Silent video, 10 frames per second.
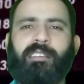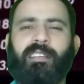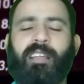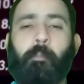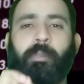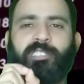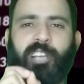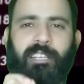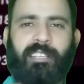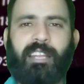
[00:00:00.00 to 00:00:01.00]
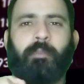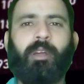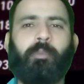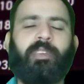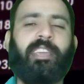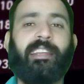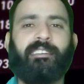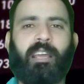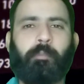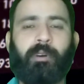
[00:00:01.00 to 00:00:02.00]
के साथ आप 50 एनिमल भी
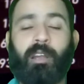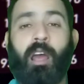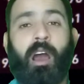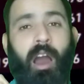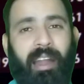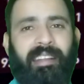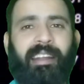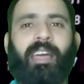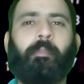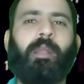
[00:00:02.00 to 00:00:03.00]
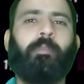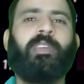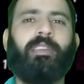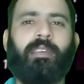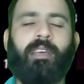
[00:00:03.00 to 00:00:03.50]
एक टाइम पर 100 एम भी